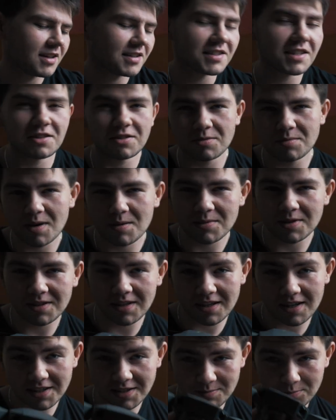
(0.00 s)
Za to mamy
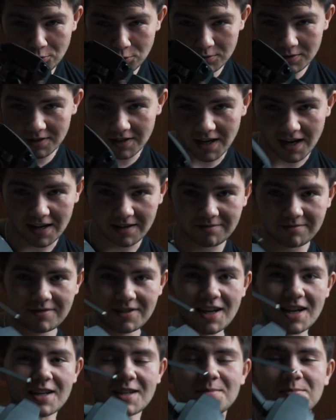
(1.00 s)
teraz Buddę.
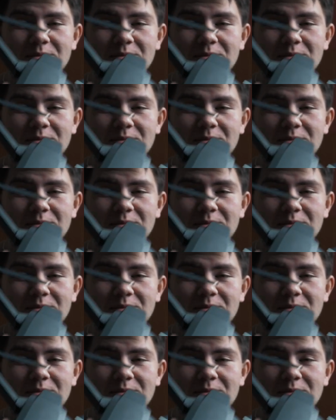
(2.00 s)
Tak,